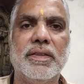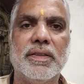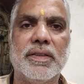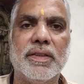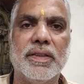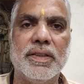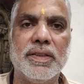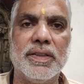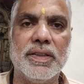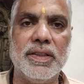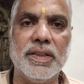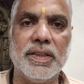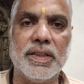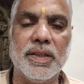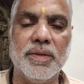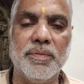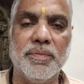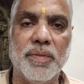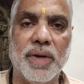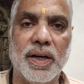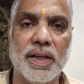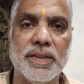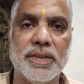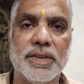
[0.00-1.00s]
किसी के
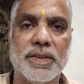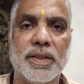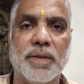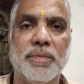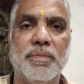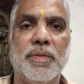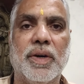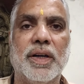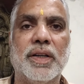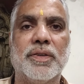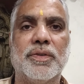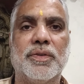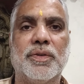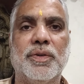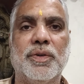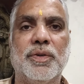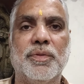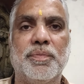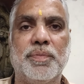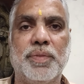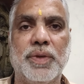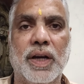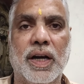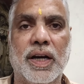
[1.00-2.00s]
मान सम्मान को
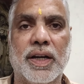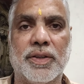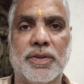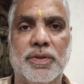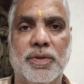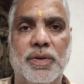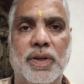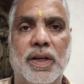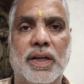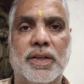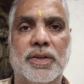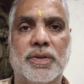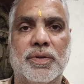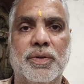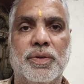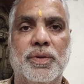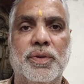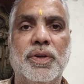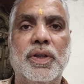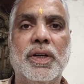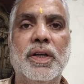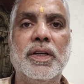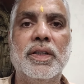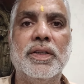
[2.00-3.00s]
प्यार दुलार
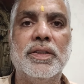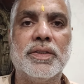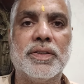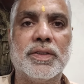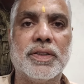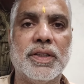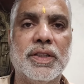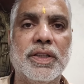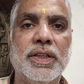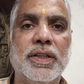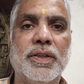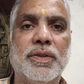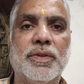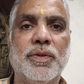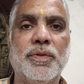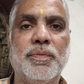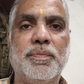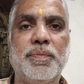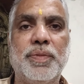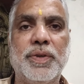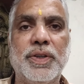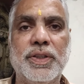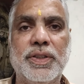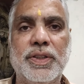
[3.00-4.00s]
को सने को
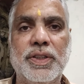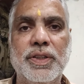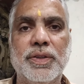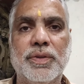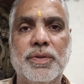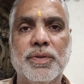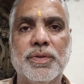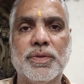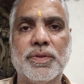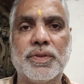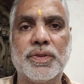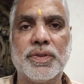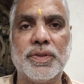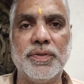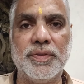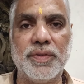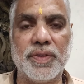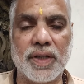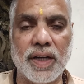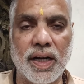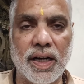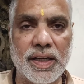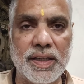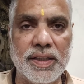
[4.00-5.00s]
प्रीति को
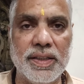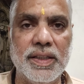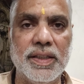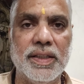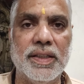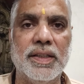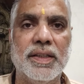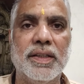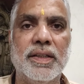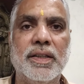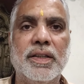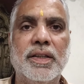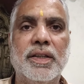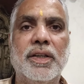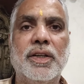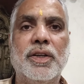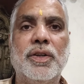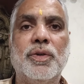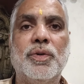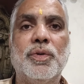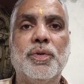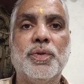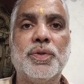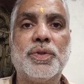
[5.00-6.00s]
स्वीकारिए
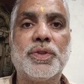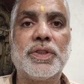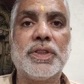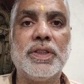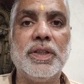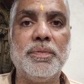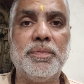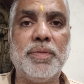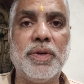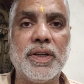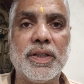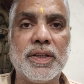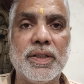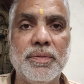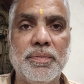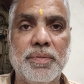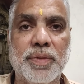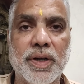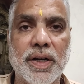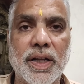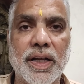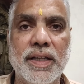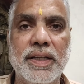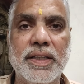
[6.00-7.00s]
उसकी बल्कि
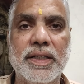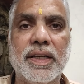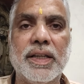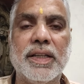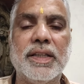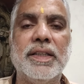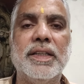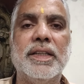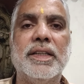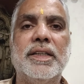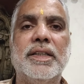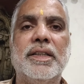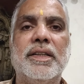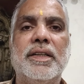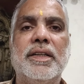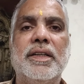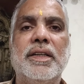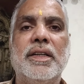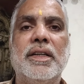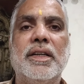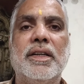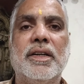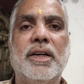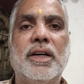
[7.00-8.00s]
बढ़ाई करिए
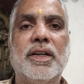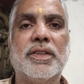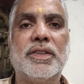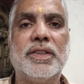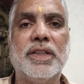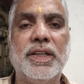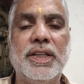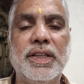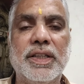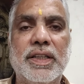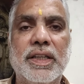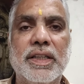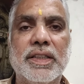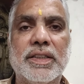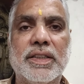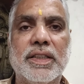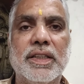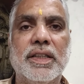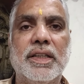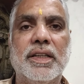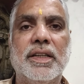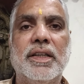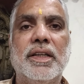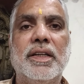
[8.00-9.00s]
और तरीके
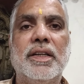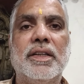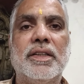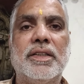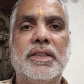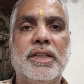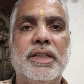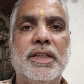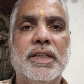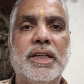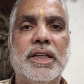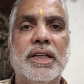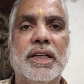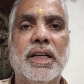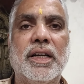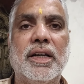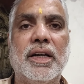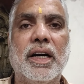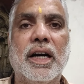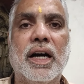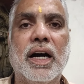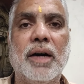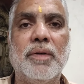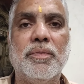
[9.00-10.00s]
से ठीक है ना
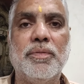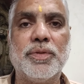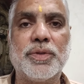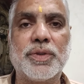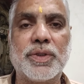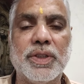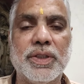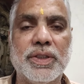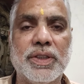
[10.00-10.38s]
आप उसके